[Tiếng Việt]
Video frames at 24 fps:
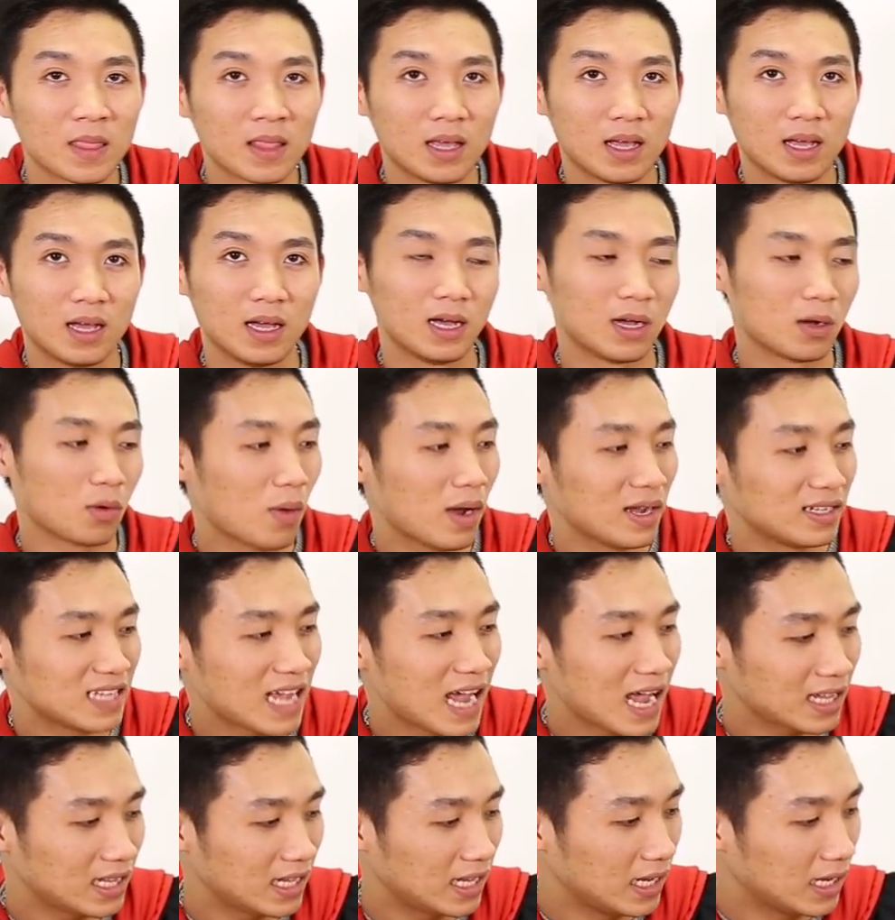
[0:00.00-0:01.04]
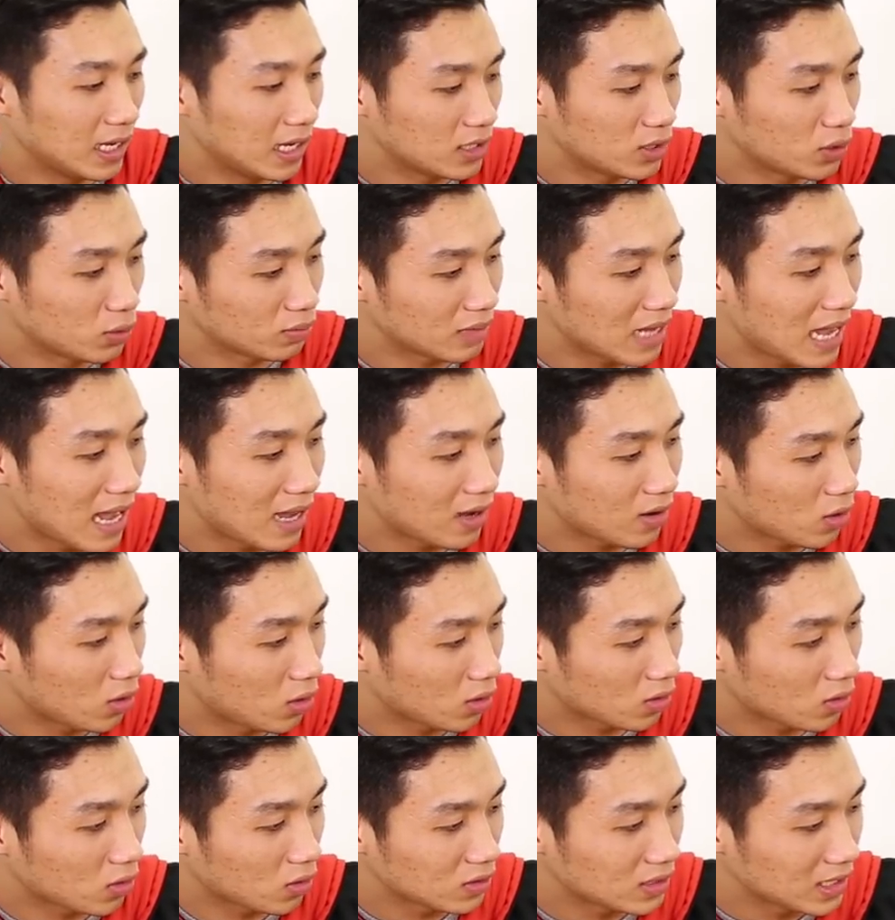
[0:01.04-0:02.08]
À, ngoài ra thì chúng ta
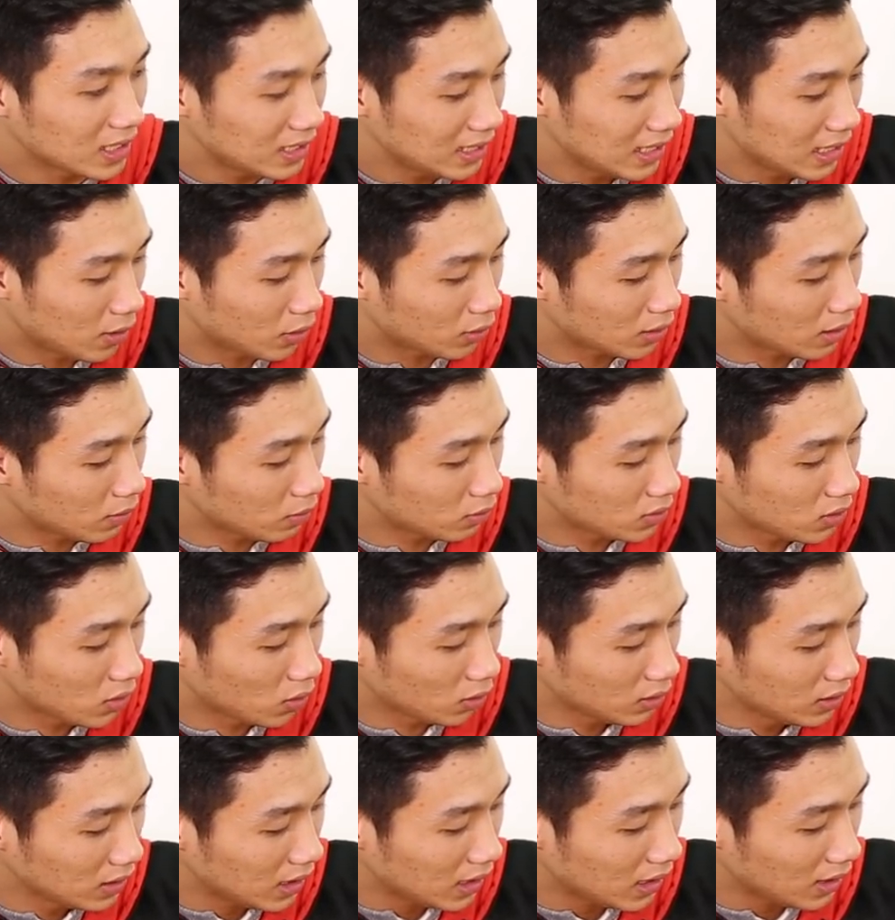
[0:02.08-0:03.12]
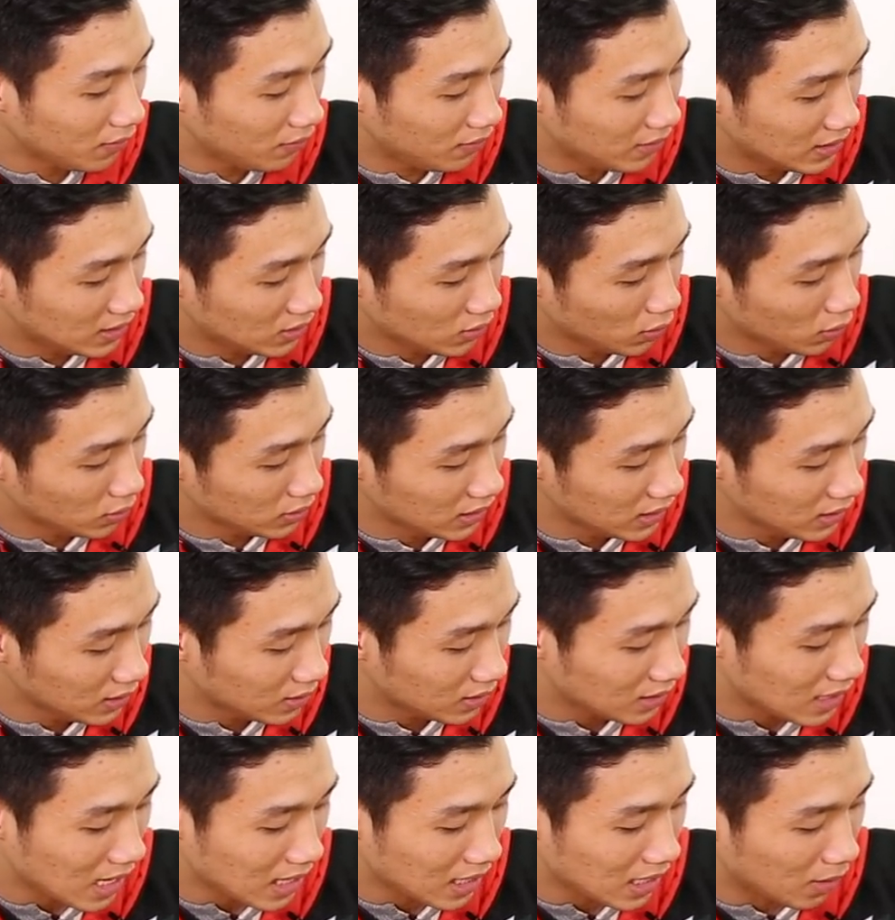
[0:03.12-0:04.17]
còn có rất nhiều thông số nữa, ví dụ
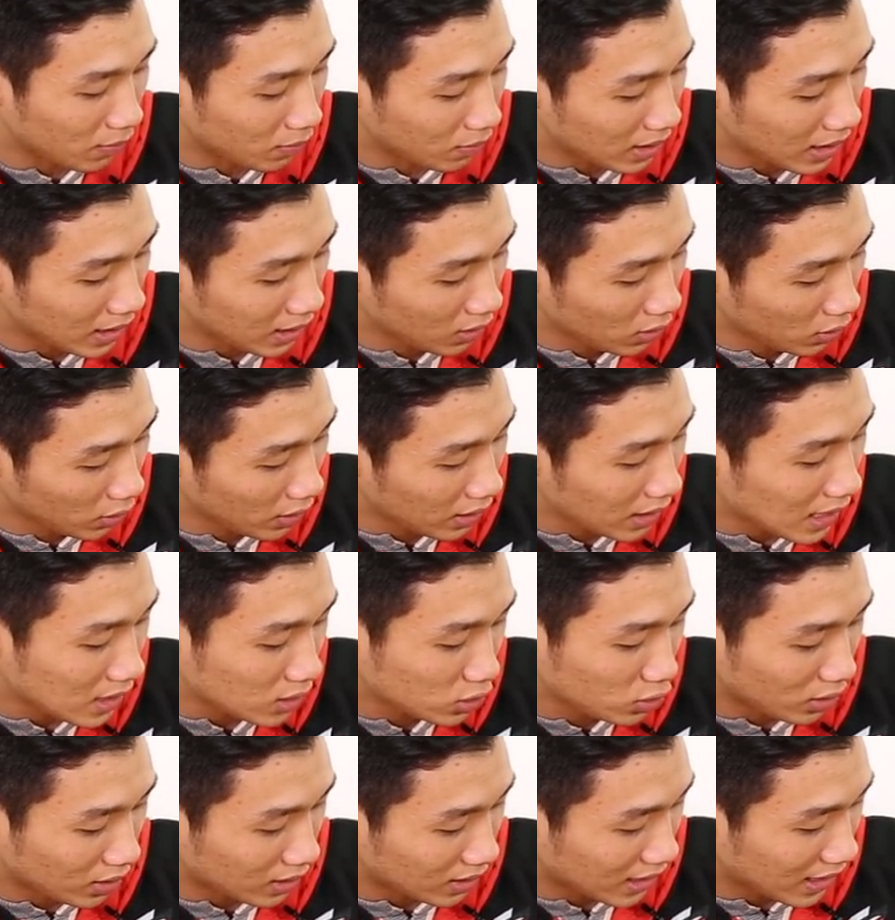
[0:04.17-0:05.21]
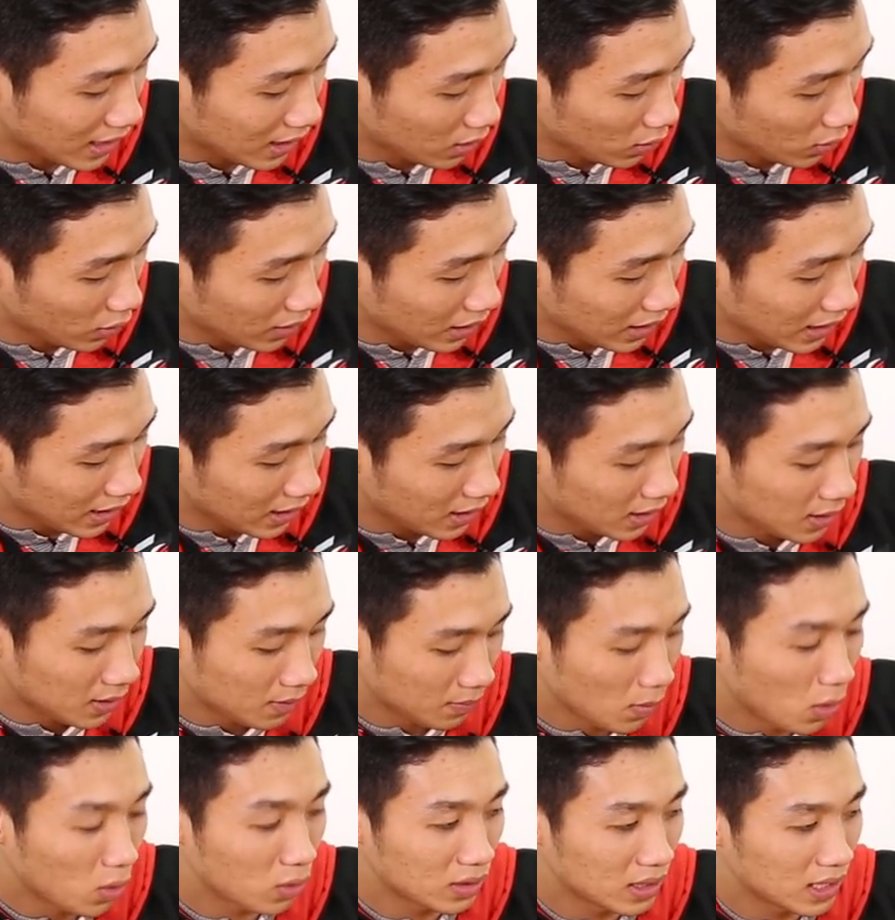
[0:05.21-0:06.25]
như các cổng kết nối, các chuẩn kết nối này,
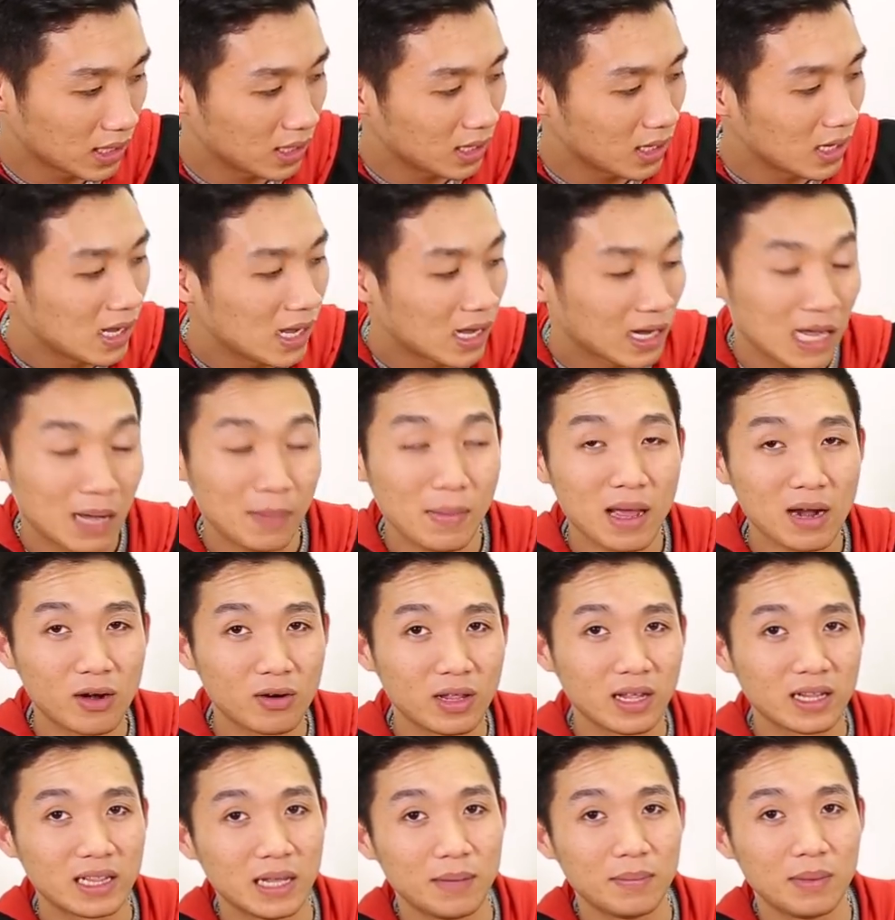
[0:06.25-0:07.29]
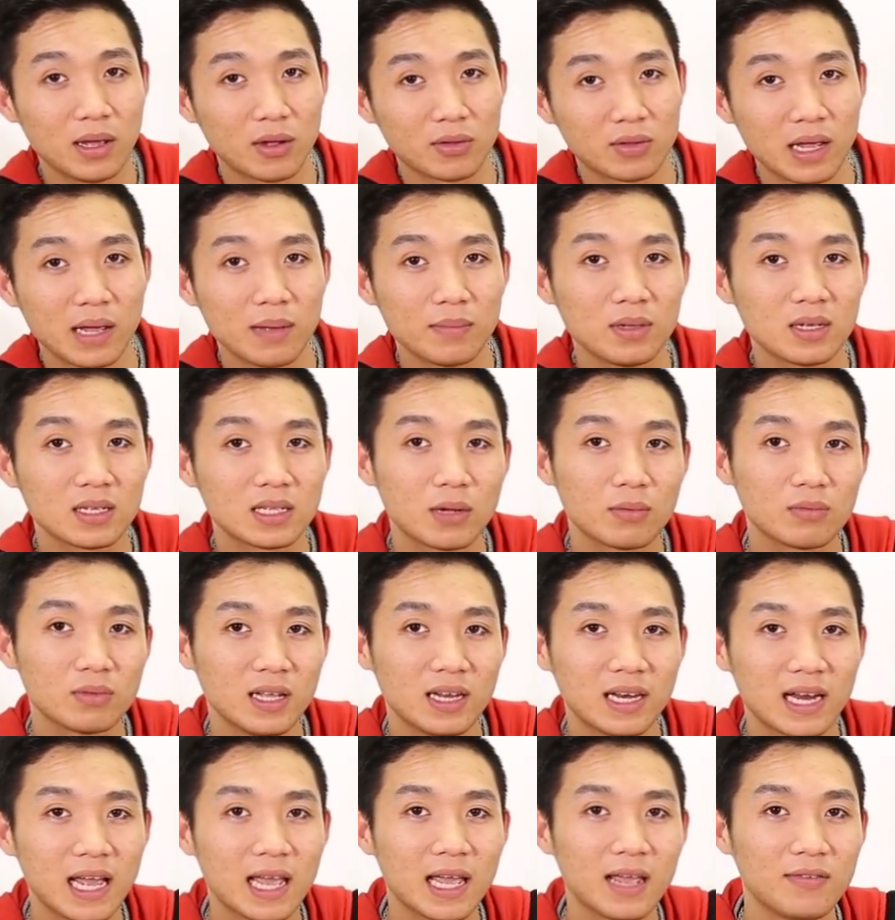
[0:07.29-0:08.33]
bộ nhớ. Các bạn có thể tìm hiểu thêm những thông
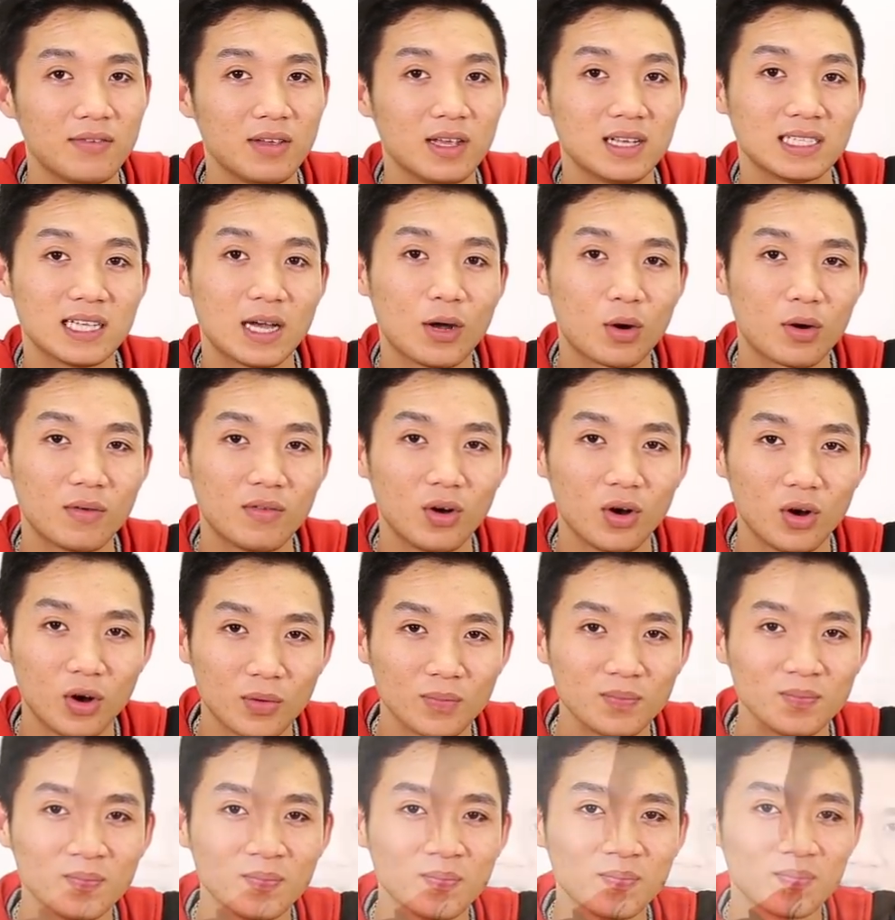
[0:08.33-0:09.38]
tin này phía sau của vỏ hộp.